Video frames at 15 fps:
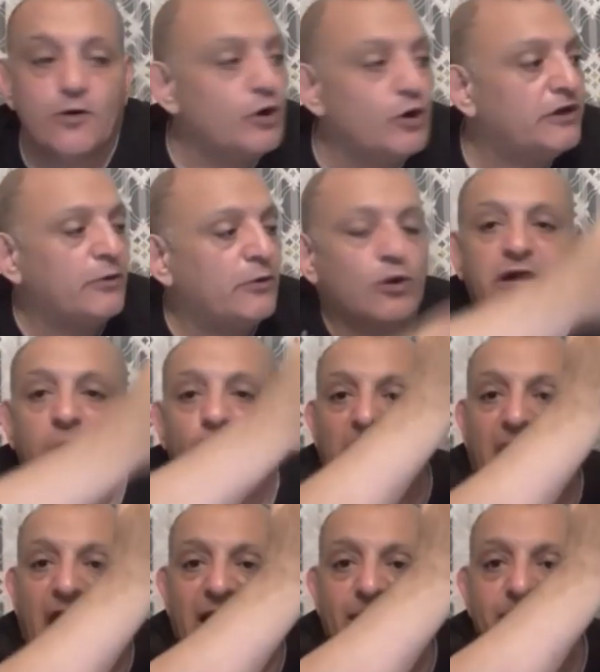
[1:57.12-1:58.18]

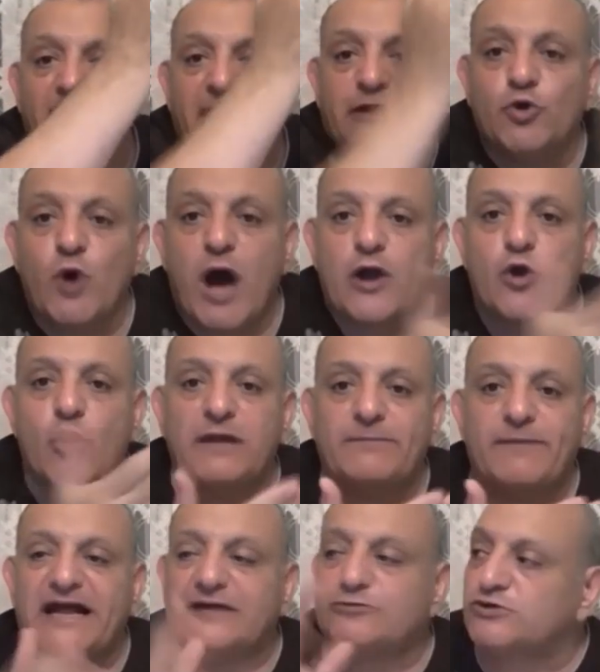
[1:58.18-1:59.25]
والعالم مخنوقه جوه
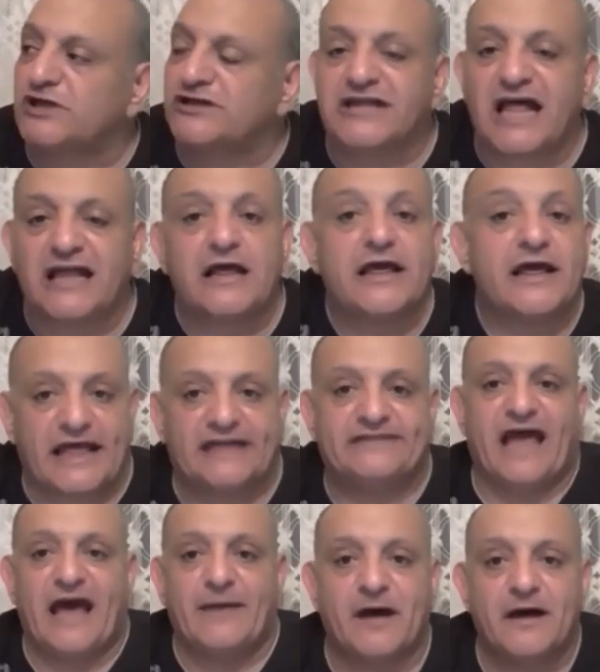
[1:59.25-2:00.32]
البلد وتطلع لك
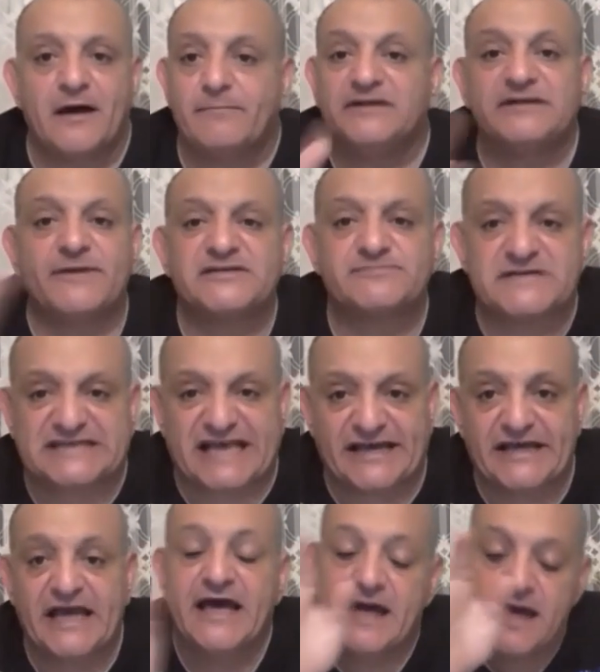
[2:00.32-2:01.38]
كدابه ما تبقاش
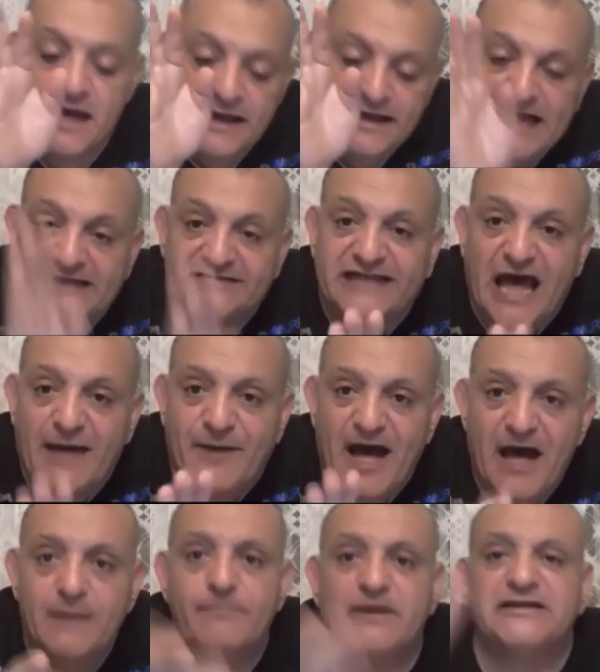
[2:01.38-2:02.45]
مسيحيه
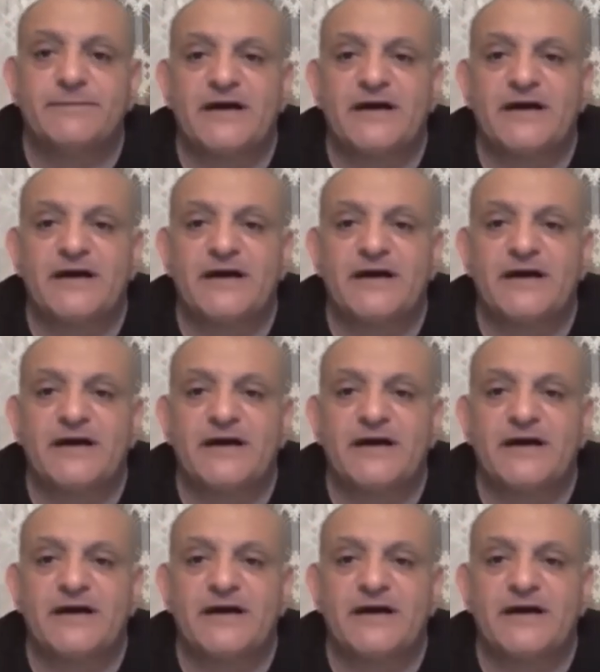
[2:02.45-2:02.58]
كدابه ما